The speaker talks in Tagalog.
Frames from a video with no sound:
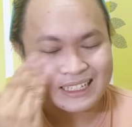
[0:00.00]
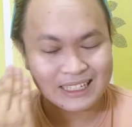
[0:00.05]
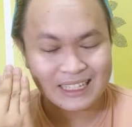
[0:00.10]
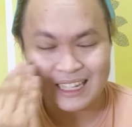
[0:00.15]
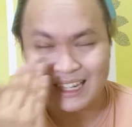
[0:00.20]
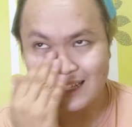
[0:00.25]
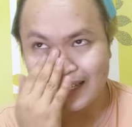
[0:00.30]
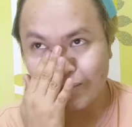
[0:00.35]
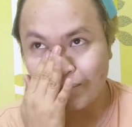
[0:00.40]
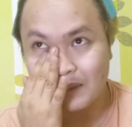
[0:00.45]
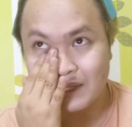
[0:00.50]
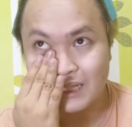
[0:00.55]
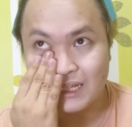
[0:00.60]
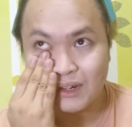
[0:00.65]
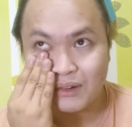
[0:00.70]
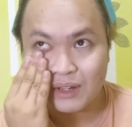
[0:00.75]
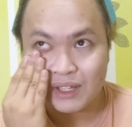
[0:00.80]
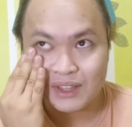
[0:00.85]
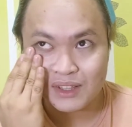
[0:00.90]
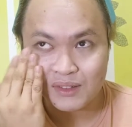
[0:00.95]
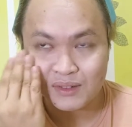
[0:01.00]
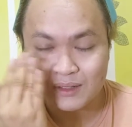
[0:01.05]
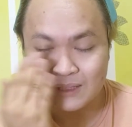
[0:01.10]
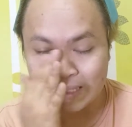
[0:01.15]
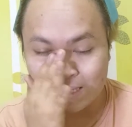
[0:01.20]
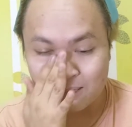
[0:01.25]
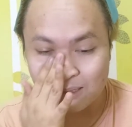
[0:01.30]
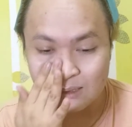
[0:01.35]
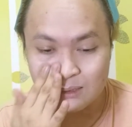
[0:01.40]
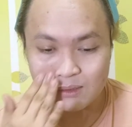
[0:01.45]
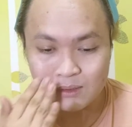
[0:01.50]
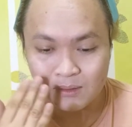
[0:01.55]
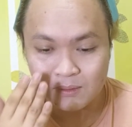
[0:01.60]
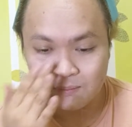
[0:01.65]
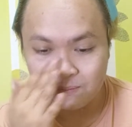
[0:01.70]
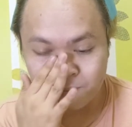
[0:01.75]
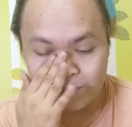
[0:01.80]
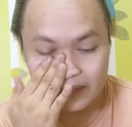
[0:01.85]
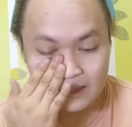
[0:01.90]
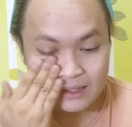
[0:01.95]
kasi nga, di ba nakwento ko na gusto
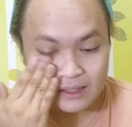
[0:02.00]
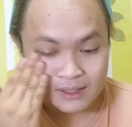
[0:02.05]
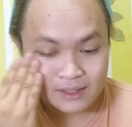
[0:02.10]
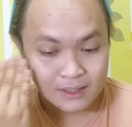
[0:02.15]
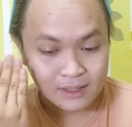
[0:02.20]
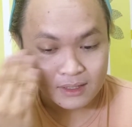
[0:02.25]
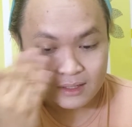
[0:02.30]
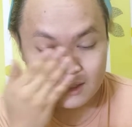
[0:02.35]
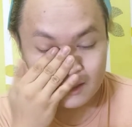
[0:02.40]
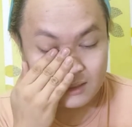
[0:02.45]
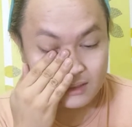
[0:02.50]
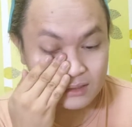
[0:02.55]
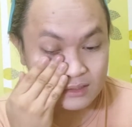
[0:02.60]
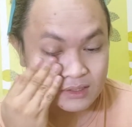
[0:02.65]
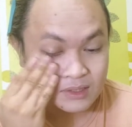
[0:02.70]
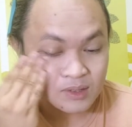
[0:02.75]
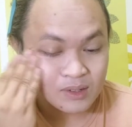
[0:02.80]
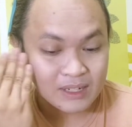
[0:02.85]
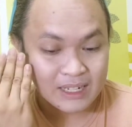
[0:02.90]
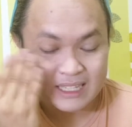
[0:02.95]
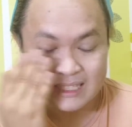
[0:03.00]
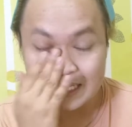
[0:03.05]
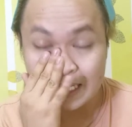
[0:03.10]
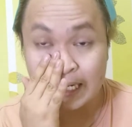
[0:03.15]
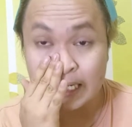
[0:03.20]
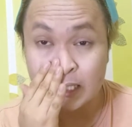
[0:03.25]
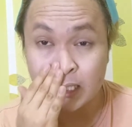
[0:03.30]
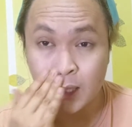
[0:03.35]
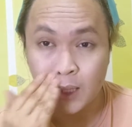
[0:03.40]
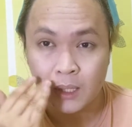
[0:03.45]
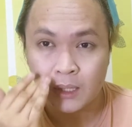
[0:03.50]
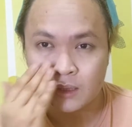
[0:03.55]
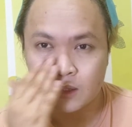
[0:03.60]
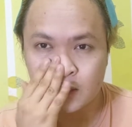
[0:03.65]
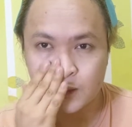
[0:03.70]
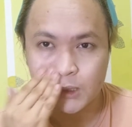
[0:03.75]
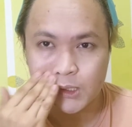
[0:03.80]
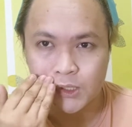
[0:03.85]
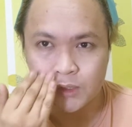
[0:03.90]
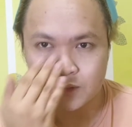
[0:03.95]
kong gusto ko nang seryosohin
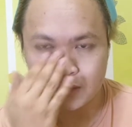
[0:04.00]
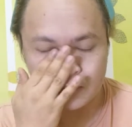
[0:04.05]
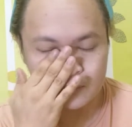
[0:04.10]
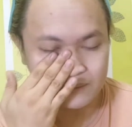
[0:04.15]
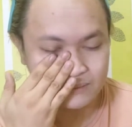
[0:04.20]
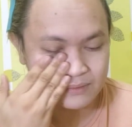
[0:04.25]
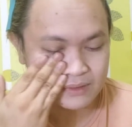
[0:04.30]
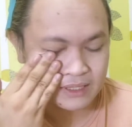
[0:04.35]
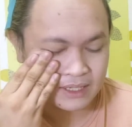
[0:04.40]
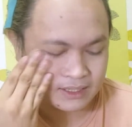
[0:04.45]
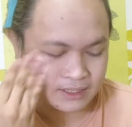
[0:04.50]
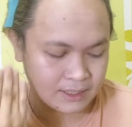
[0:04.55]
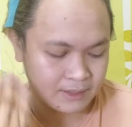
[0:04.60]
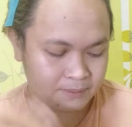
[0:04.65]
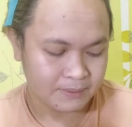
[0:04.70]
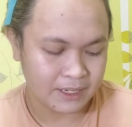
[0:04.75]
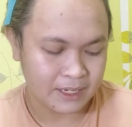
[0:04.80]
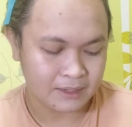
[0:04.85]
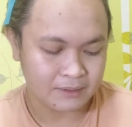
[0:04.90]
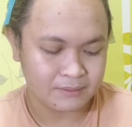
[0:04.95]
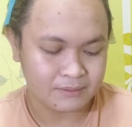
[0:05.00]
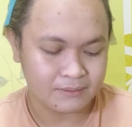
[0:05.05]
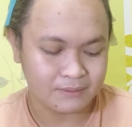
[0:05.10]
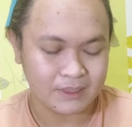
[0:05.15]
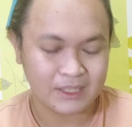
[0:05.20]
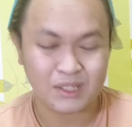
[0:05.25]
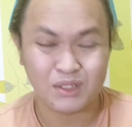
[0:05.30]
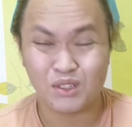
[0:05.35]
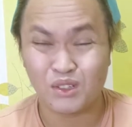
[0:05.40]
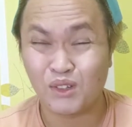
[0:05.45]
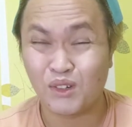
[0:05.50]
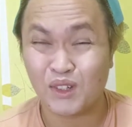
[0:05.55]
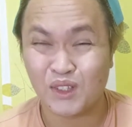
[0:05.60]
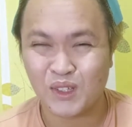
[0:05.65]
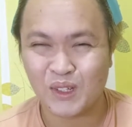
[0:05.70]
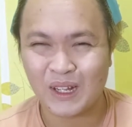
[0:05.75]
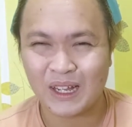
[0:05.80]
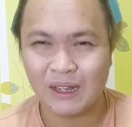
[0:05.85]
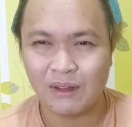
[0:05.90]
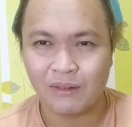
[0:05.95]
tong YouTube kasi parang mas gusto ko
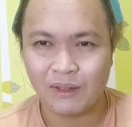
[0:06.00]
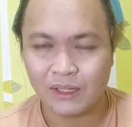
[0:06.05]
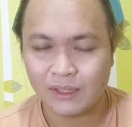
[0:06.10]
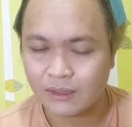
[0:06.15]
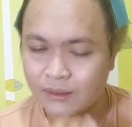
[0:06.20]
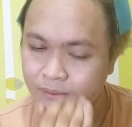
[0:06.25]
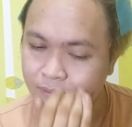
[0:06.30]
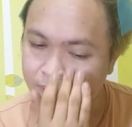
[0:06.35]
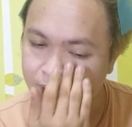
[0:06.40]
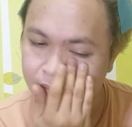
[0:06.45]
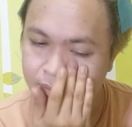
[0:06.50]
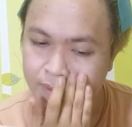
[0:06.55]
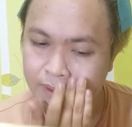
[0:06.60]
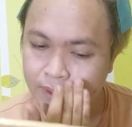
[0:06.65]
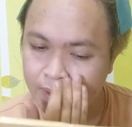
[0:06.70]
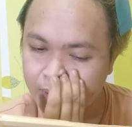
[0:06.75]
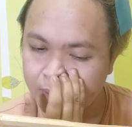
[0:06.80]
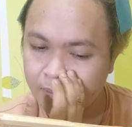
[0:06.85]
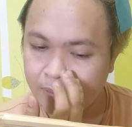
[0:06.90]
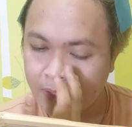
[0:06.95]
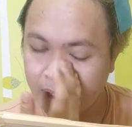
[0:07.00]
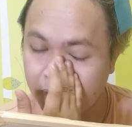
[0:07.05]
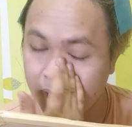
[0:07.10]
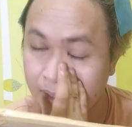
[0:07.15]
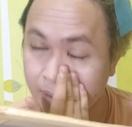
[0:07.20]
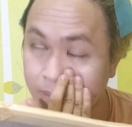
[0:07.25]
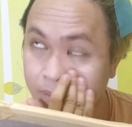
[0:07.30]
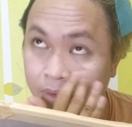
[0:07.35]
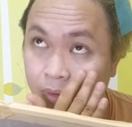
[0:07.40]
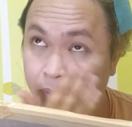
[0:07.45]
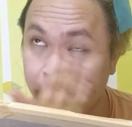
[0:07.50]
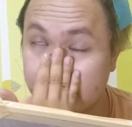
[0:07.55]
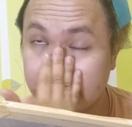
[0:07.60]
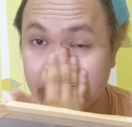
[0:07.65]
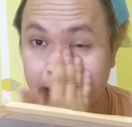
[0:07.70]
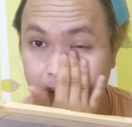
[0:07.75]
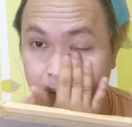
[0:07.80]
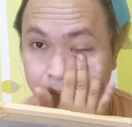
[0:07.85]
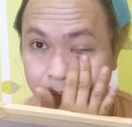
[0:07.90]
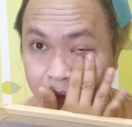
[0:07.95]
tong gawin. Pero alam ko
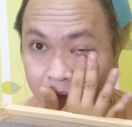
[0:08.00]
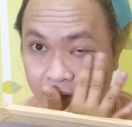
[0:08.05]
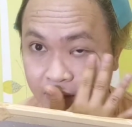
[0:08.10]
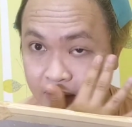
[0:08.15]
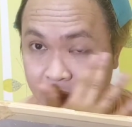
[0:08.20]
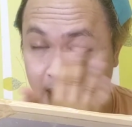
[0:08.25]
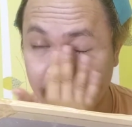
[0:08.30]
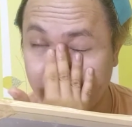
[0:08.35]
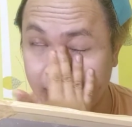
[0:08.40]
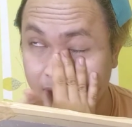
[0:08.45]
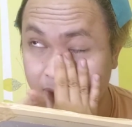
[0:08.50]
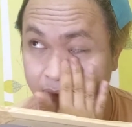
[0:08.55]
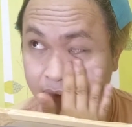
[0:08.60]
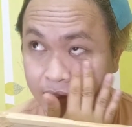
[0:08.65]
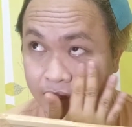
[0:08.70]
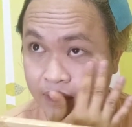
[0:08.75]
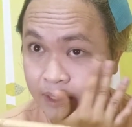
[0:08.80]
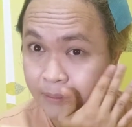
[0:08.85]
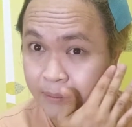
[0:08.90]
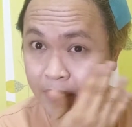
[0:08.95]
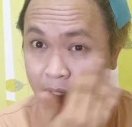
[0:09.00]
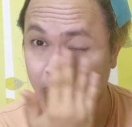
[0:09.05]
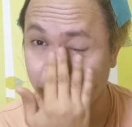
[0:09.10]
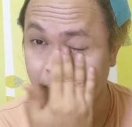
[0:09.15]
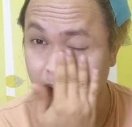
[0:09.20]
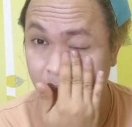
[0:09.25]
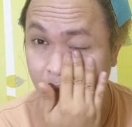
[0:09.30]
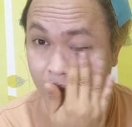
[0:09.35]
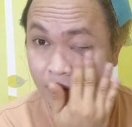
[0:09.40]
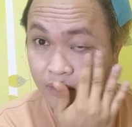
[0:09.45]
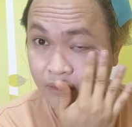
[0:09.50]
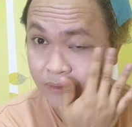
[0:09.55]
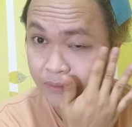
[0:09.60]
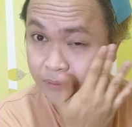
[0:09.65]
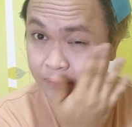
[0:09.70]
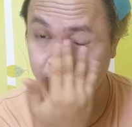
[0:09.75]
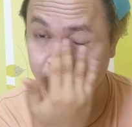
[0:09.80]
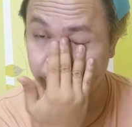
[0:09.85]
matagal pa yon dahil hindi pa naman ako